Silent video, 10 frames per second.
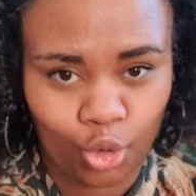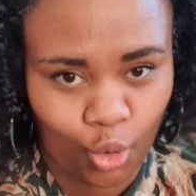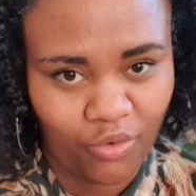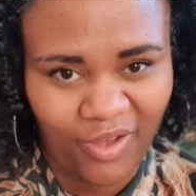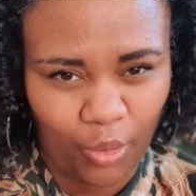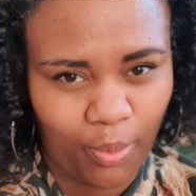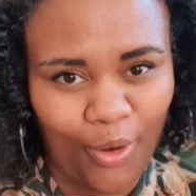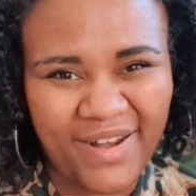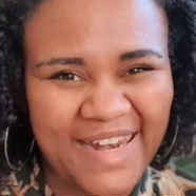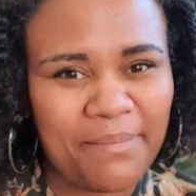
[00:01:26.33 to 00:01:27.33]
Donc on va
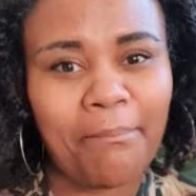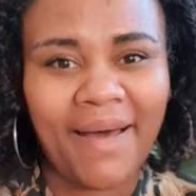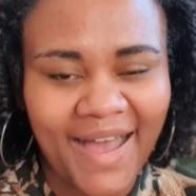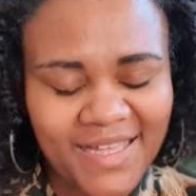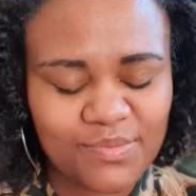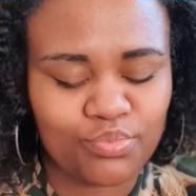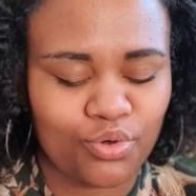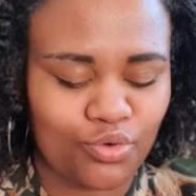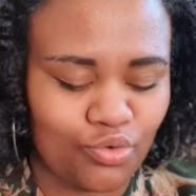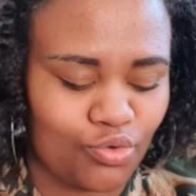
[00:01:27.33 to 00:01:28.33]
reprendre les bases
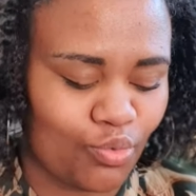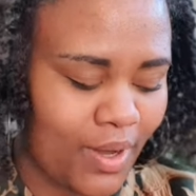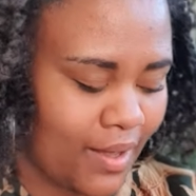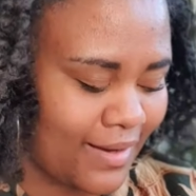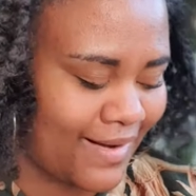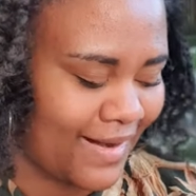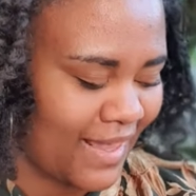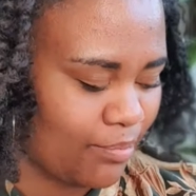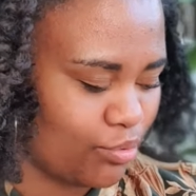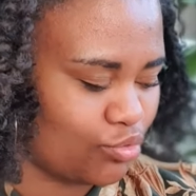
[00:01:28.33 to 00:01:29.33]
pour que ce soit
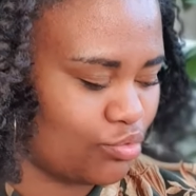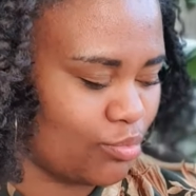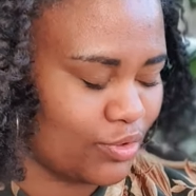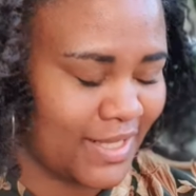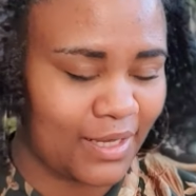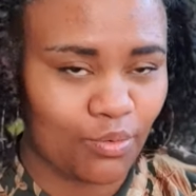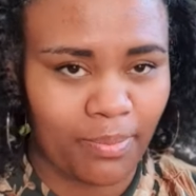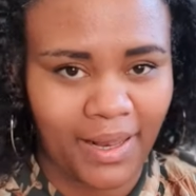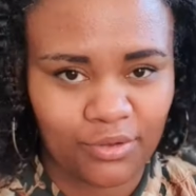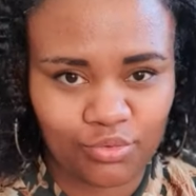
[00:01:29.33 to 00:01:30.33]
clair pour tout le monde et qu'on
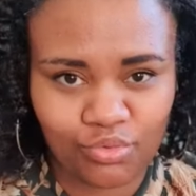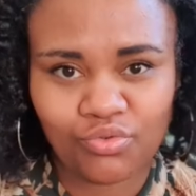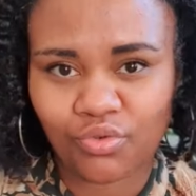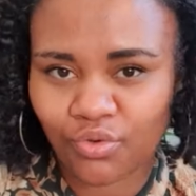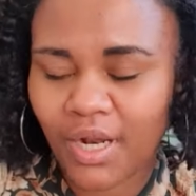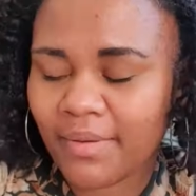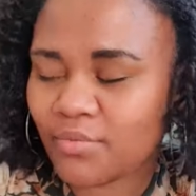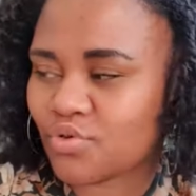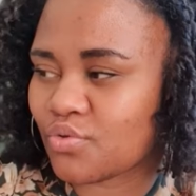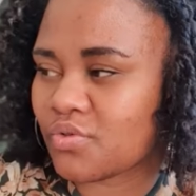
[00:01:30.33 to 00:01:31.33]
parle tous de la
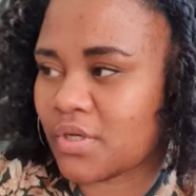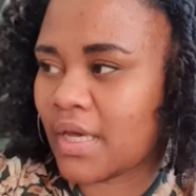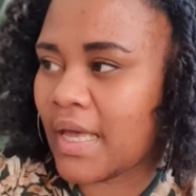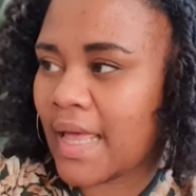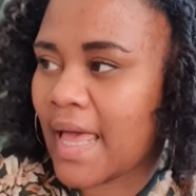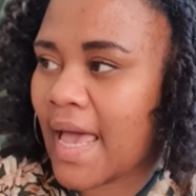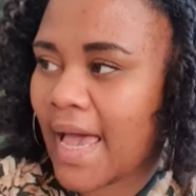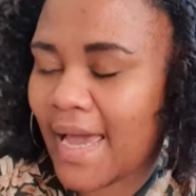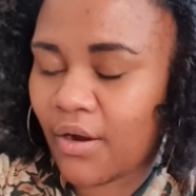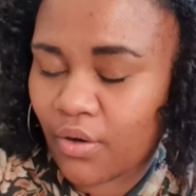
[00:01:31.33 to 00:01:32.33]
même chose.
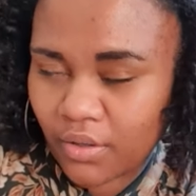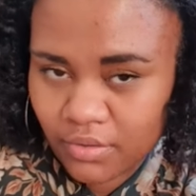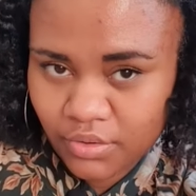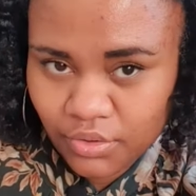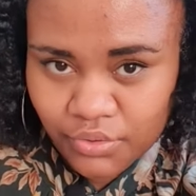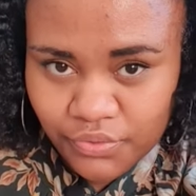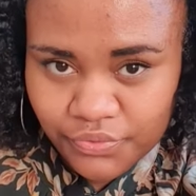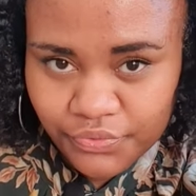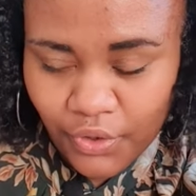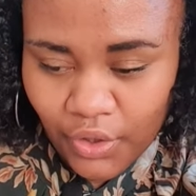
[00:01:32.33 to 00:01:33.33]
Alors, une
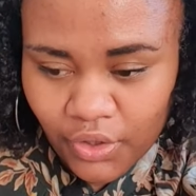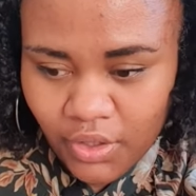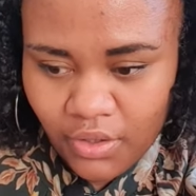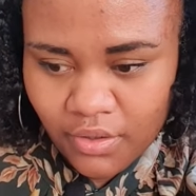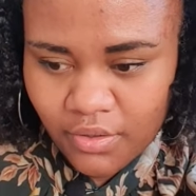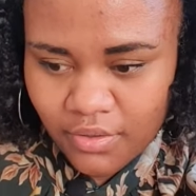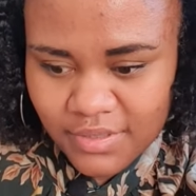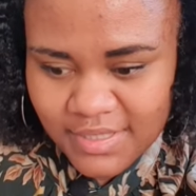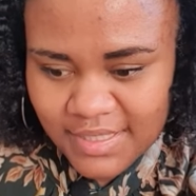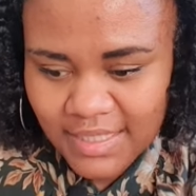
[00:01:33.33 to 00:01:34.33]
feuille, euh,
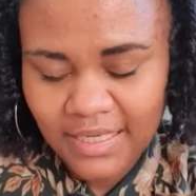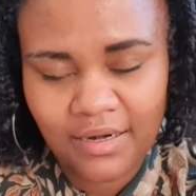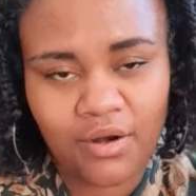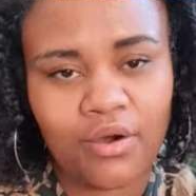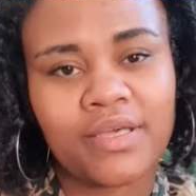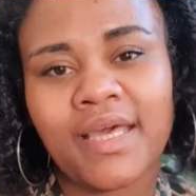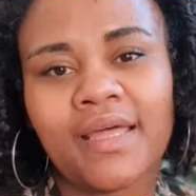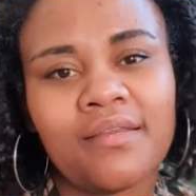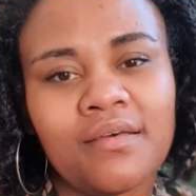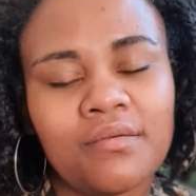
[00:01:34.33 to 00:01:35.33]
c'est
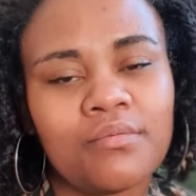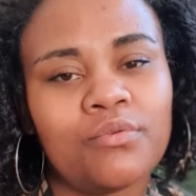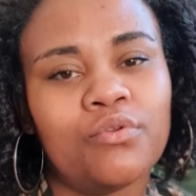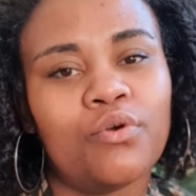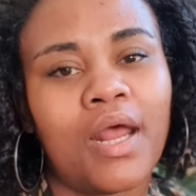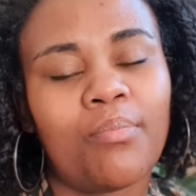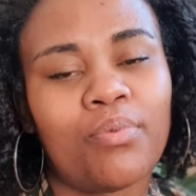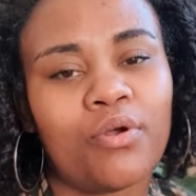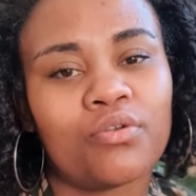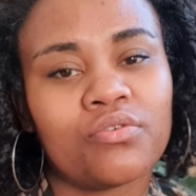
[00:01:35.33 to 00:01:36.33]
l'organe de la
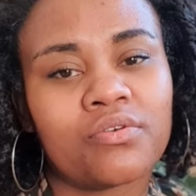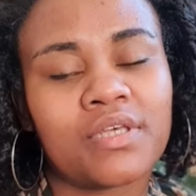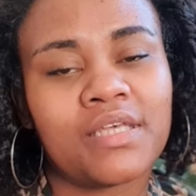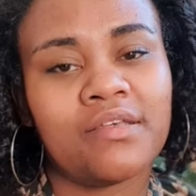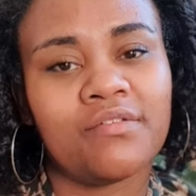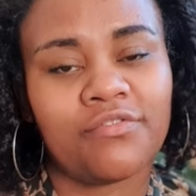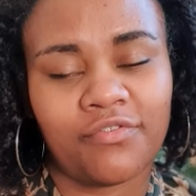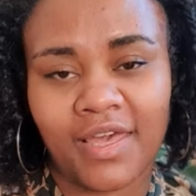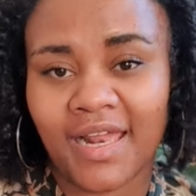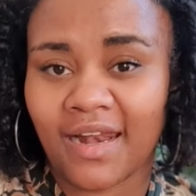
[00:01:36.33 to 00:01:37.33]
plante qui
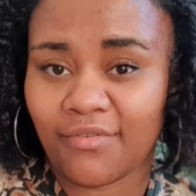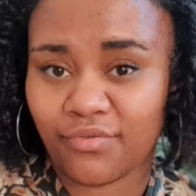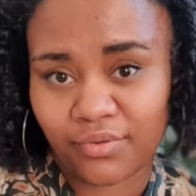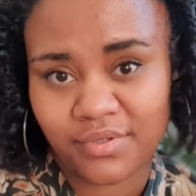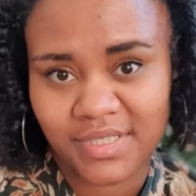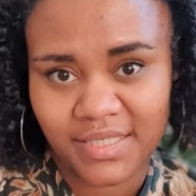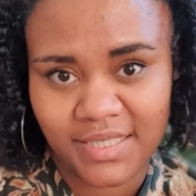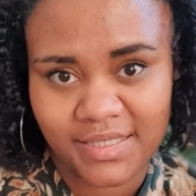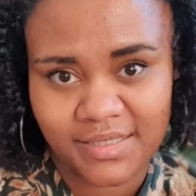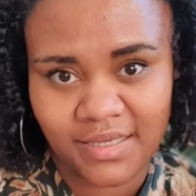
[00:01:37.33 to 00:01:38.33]
fait la
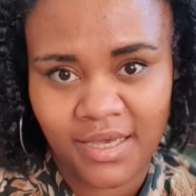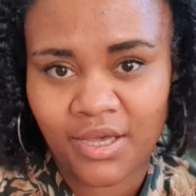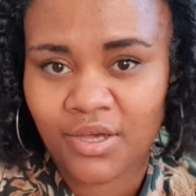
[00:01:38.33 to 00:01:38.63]
photosynthèse.